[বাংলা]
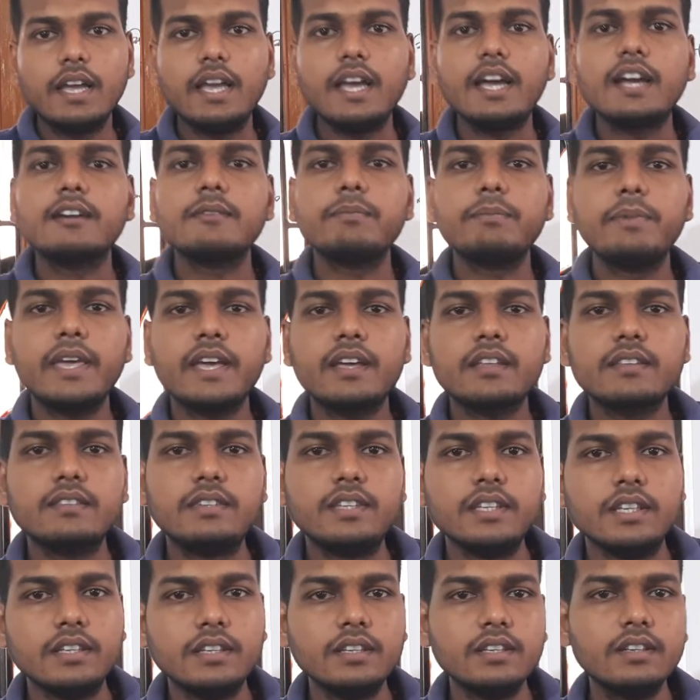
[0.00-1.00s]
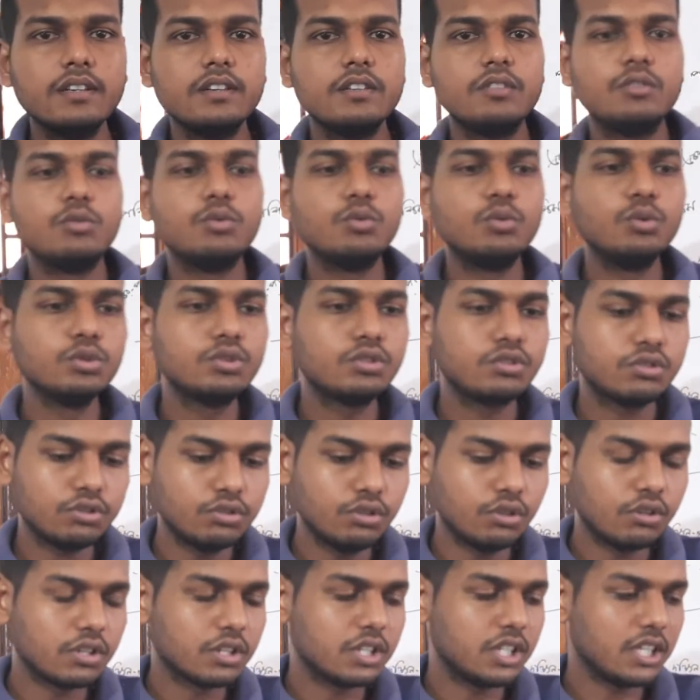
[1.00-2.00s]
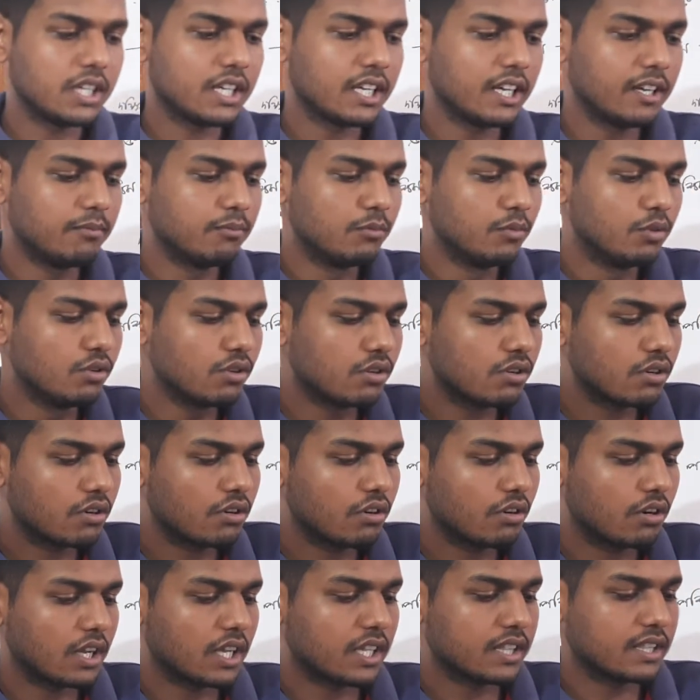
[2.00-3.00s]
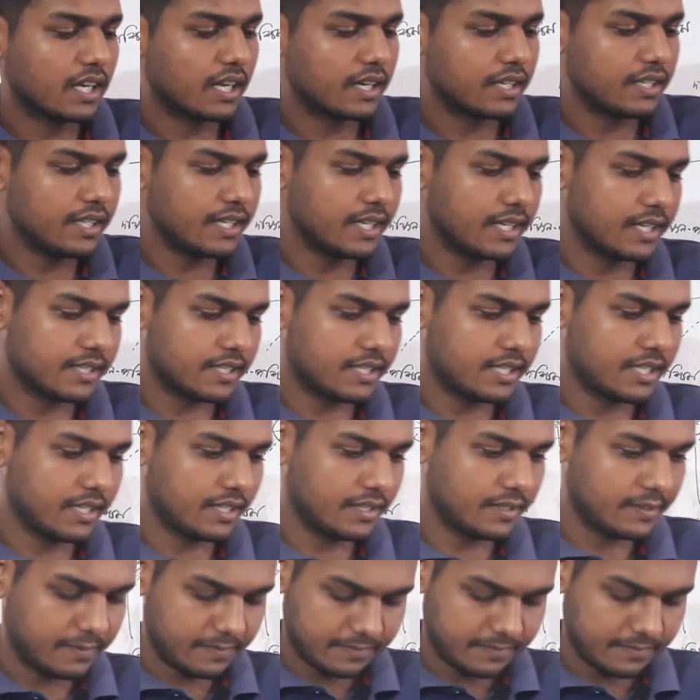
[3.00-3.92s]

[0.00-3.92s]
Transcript: এক ব্যক্তি উত্তর দিকে মুখ করে দাঁড়িয়ে আছে